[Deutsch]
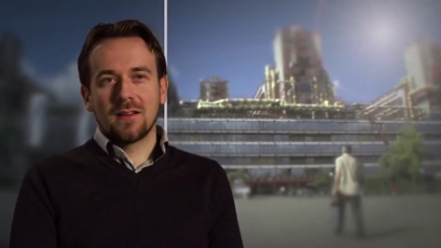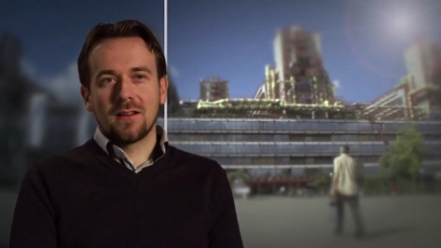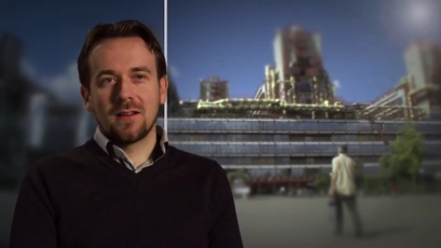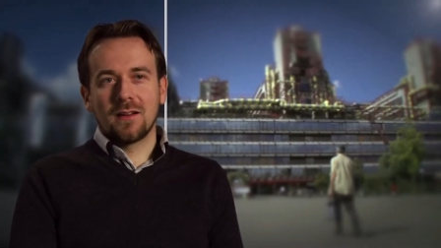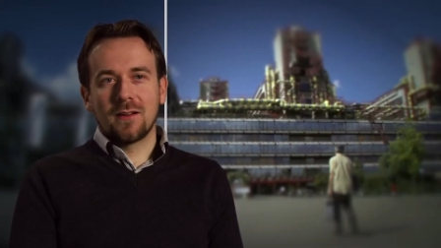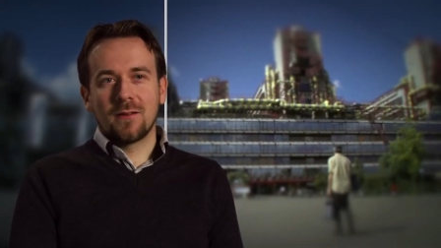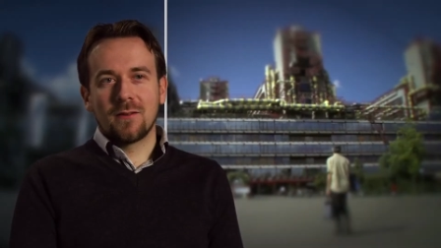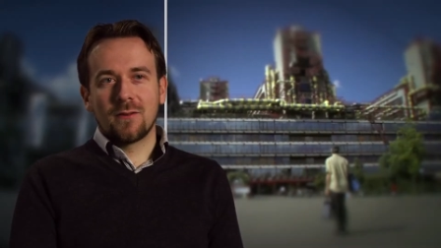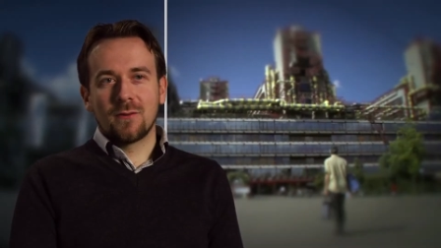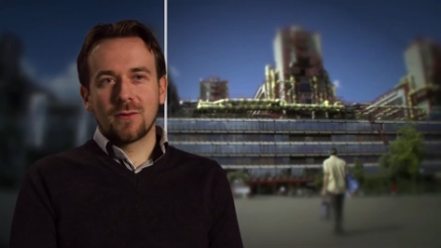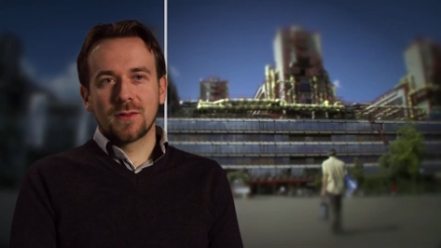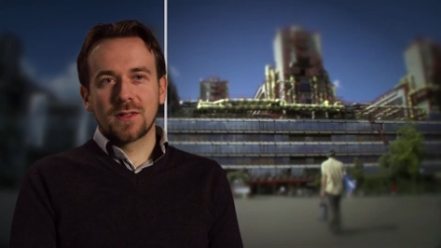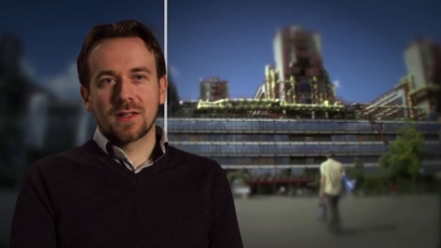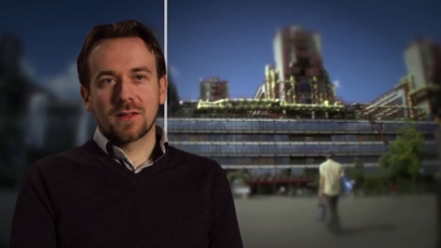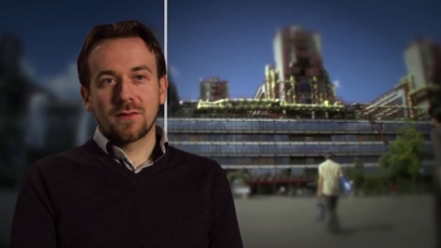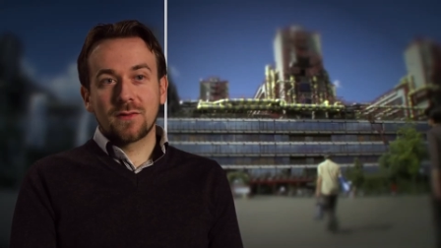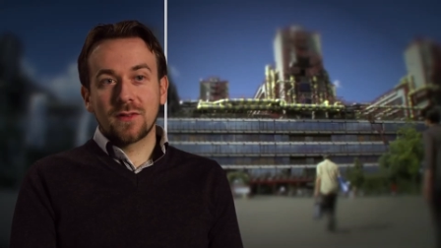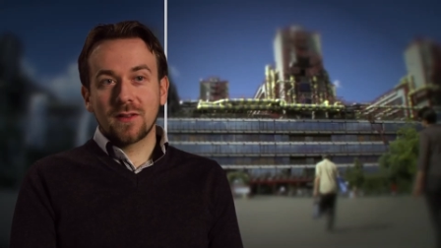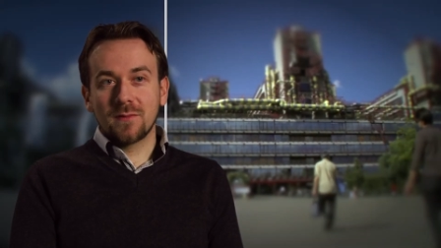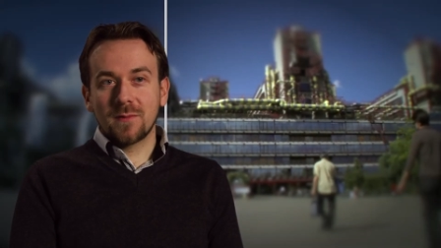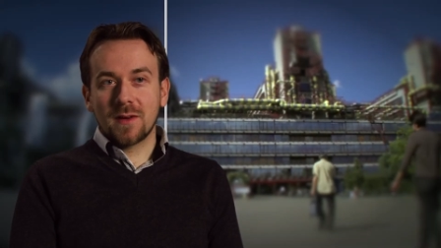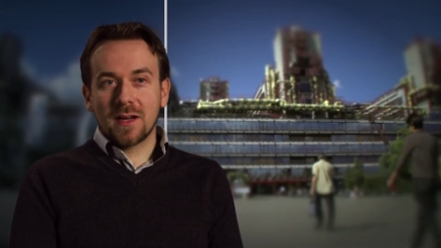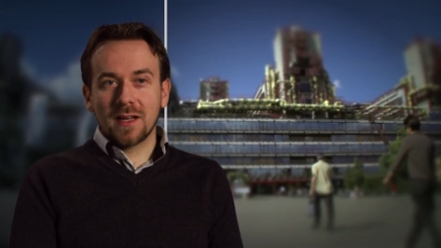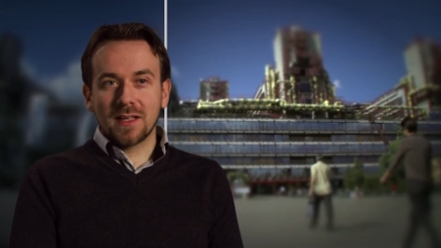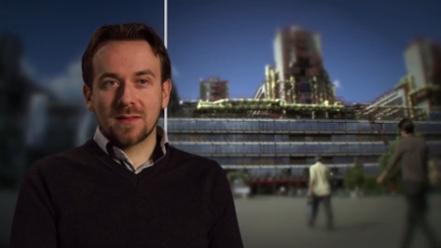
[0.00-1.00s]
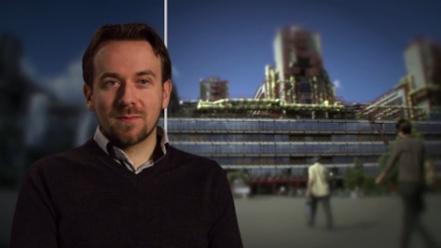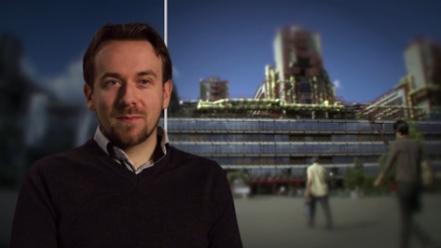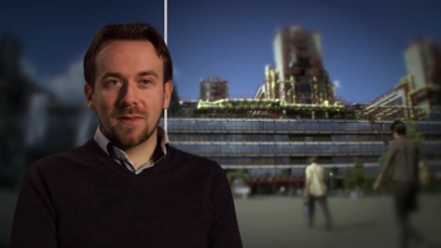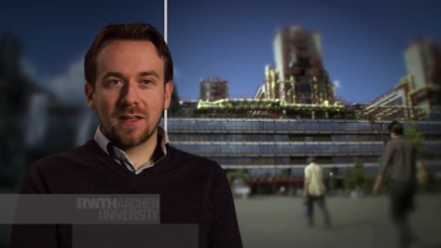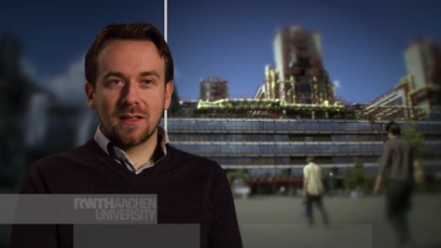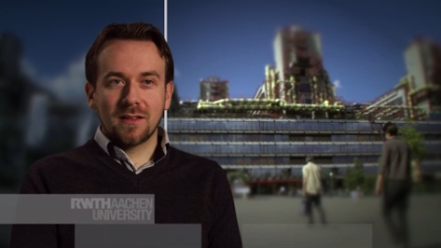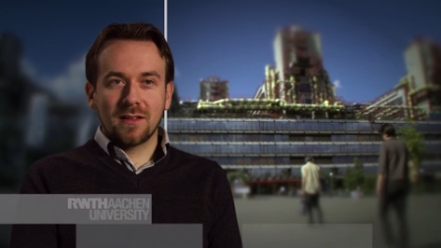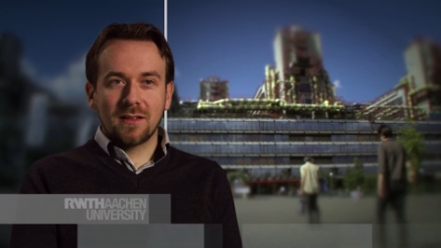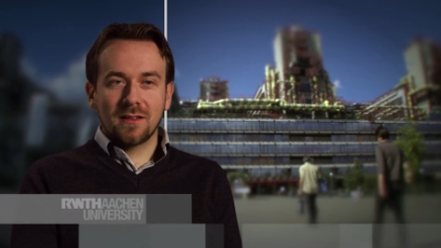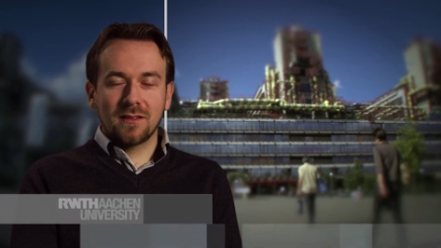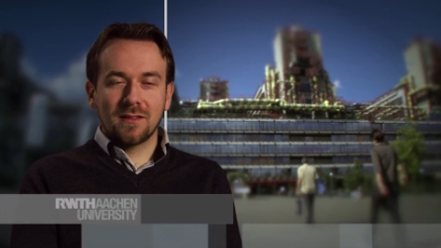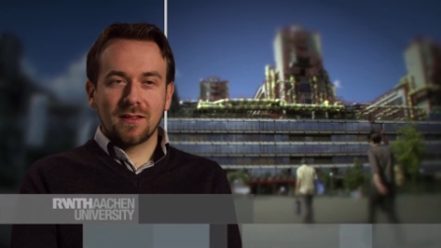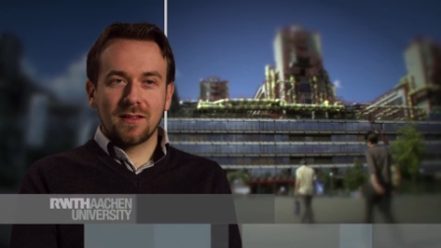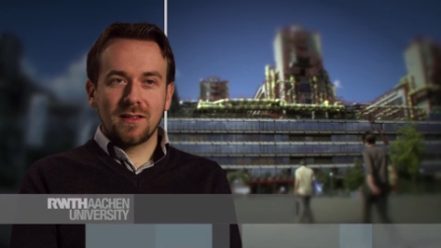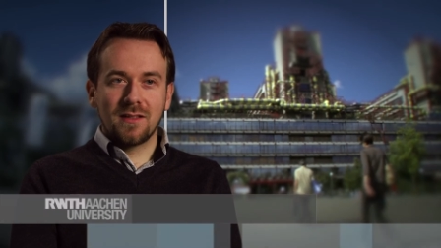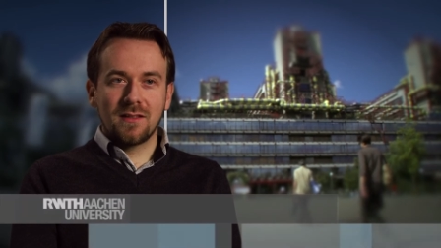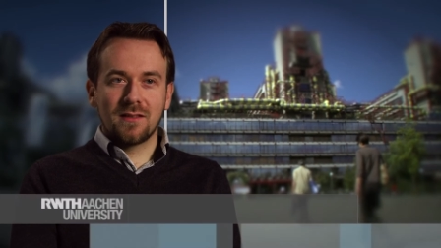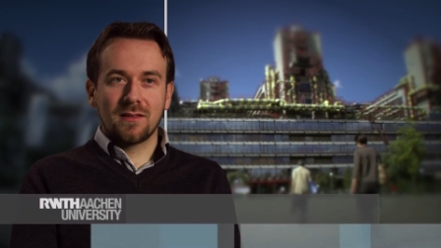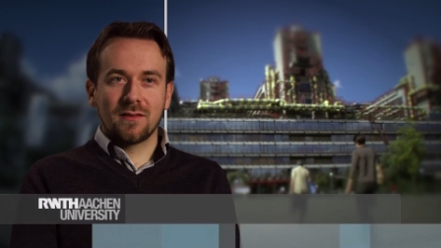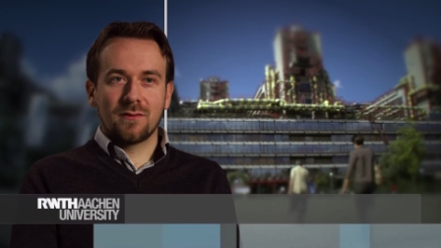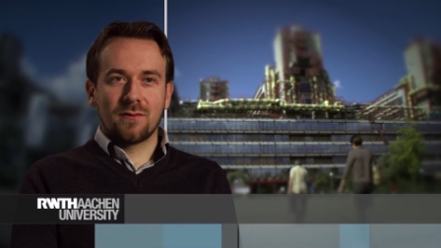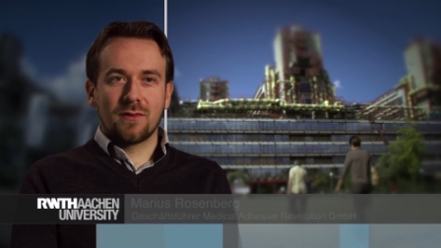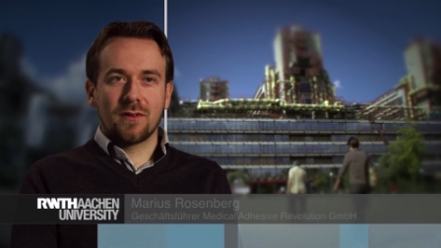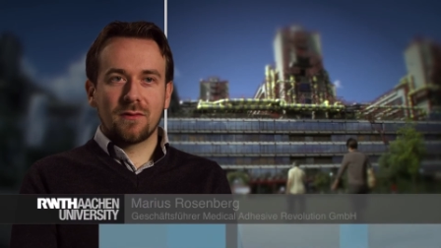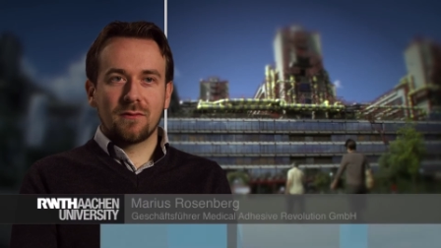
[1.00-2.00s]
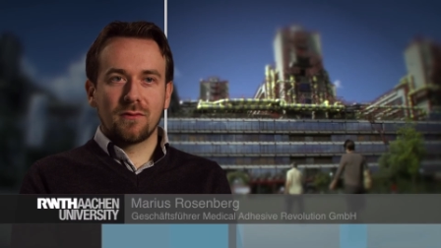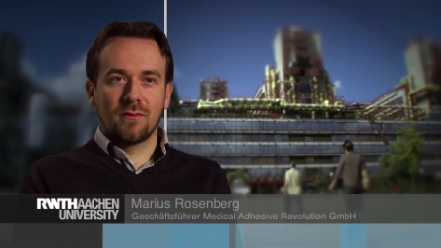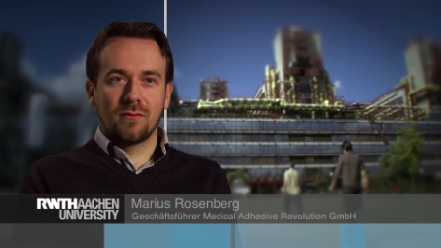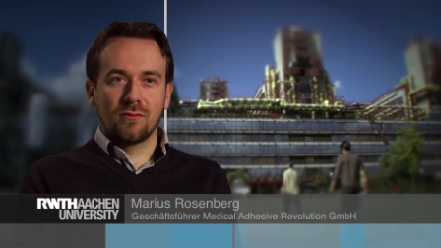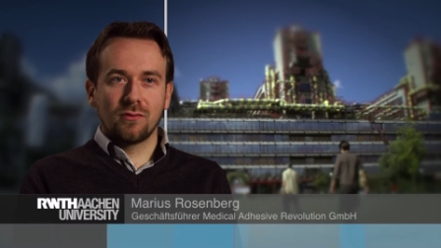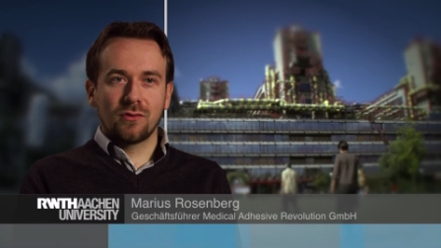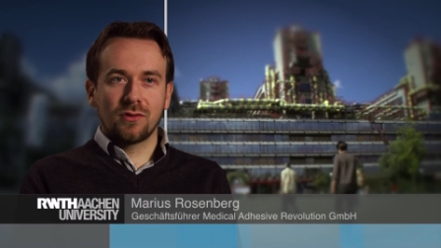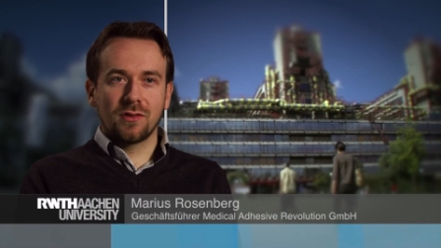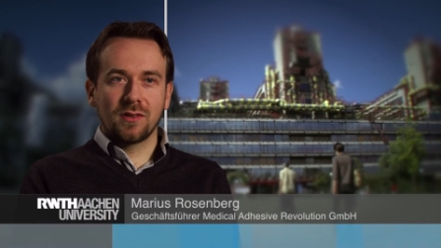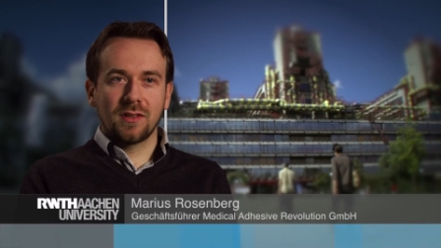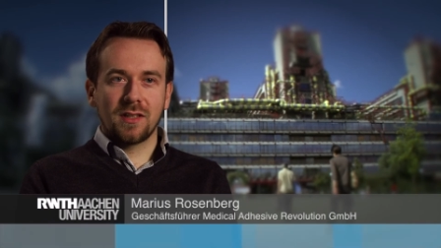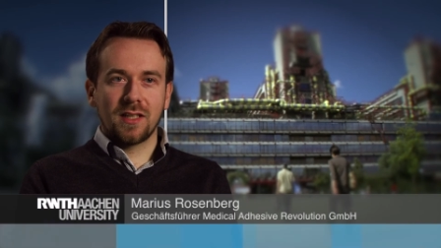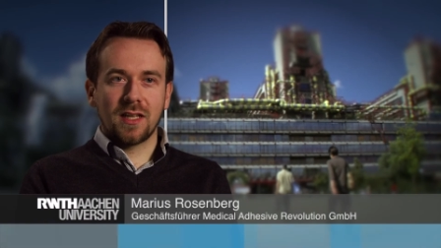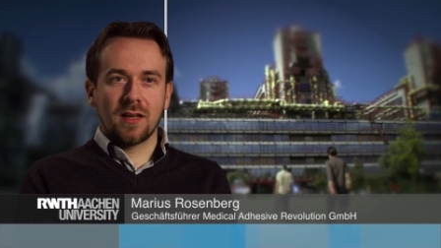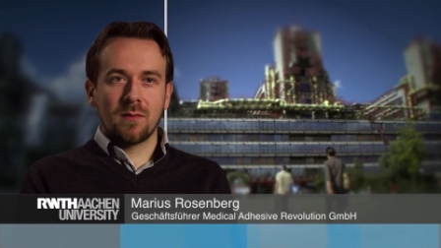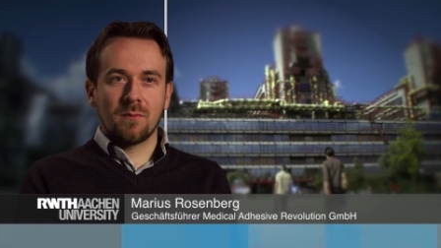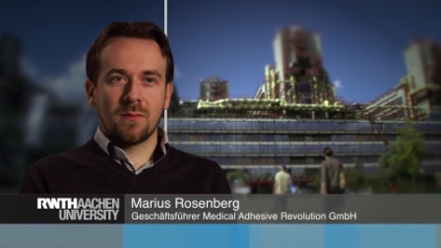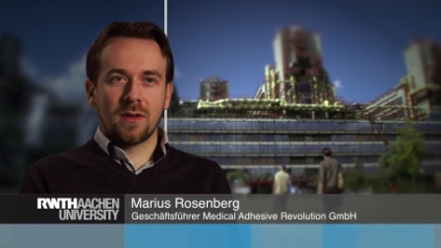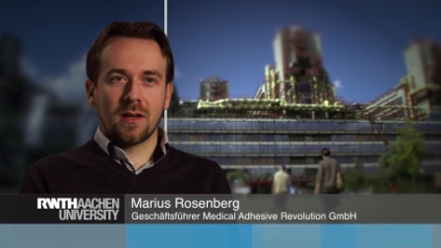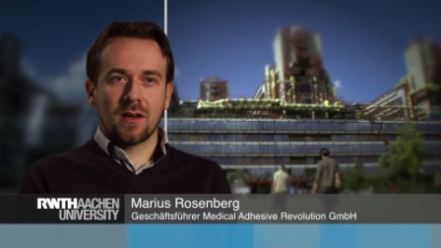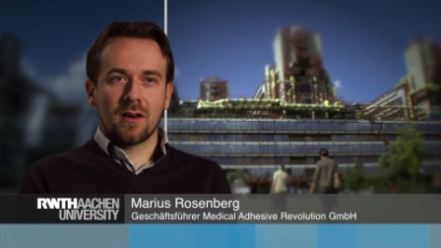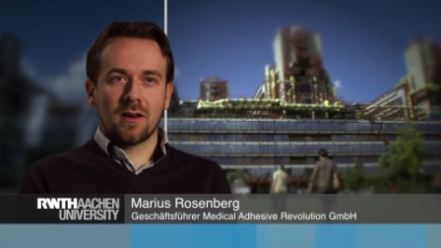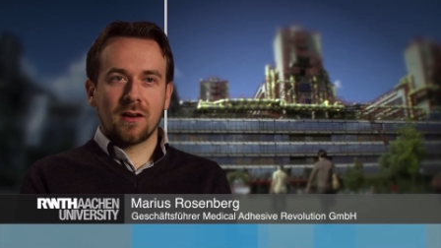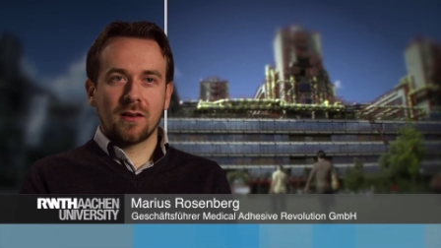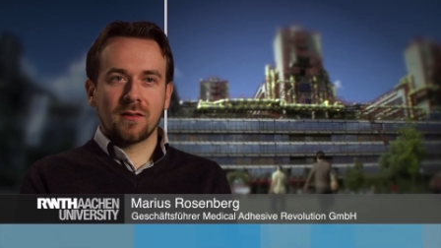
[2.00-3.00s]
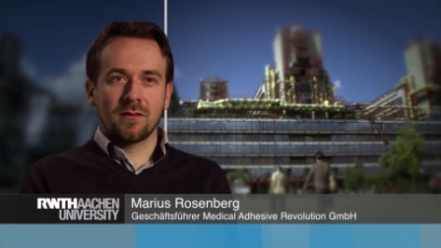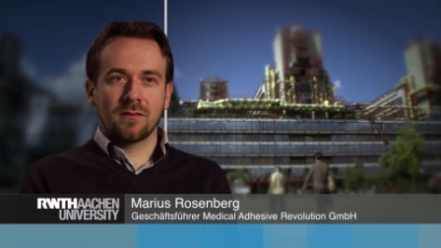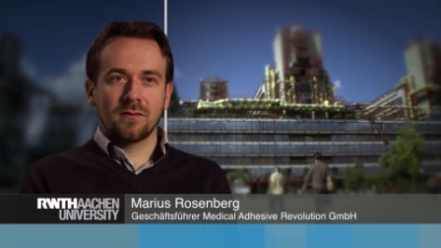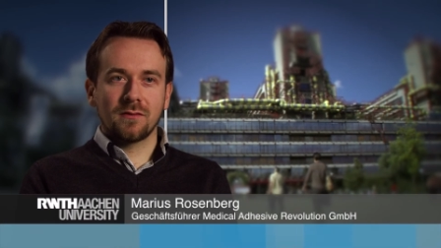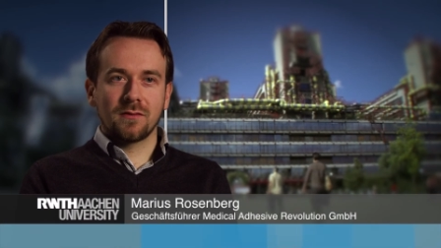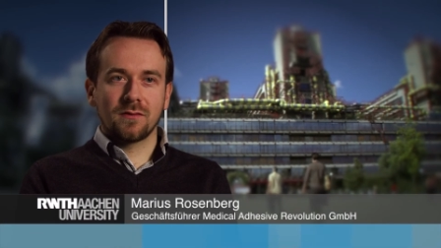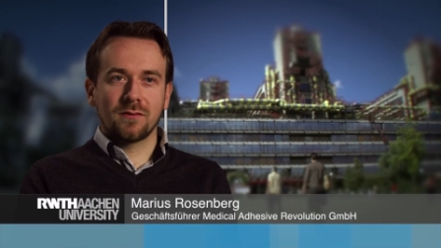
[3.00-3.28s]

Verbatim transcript: Äh, unsere Firma heißt Medical Adhesive Revolution GmbH.